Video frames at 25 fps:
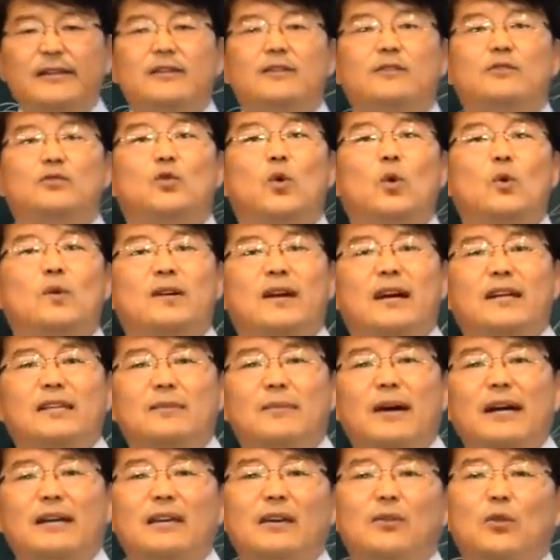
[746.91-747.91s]
솔까지
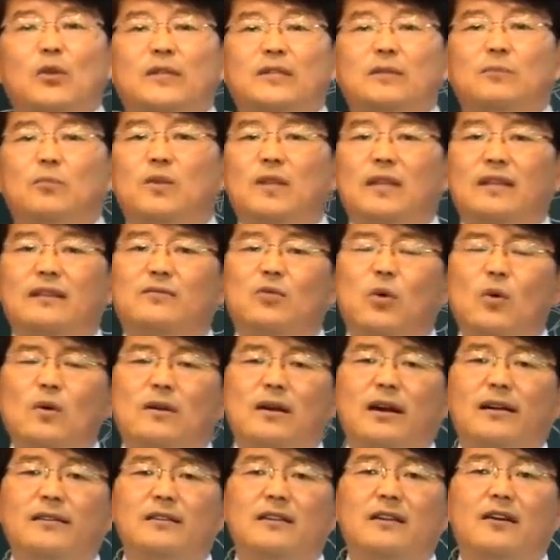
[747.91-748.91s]
맞게 듣지 못한
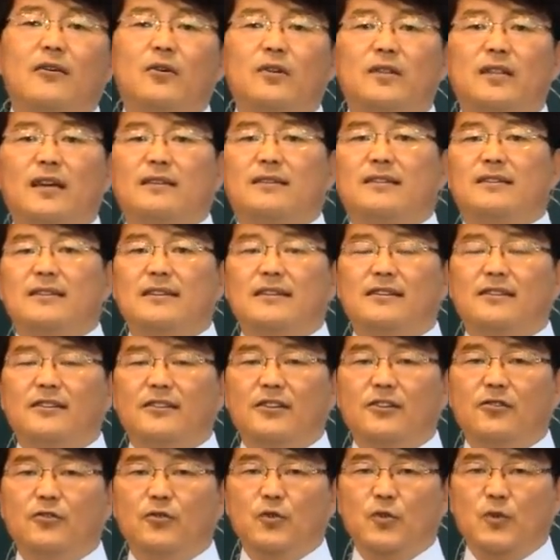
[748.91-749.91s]
솔까지가 어떻게 큰
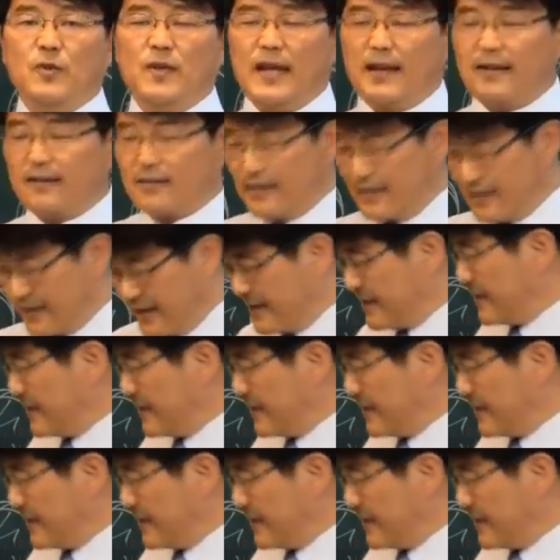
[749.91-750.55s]
일을 이룰 수있냐 그러니까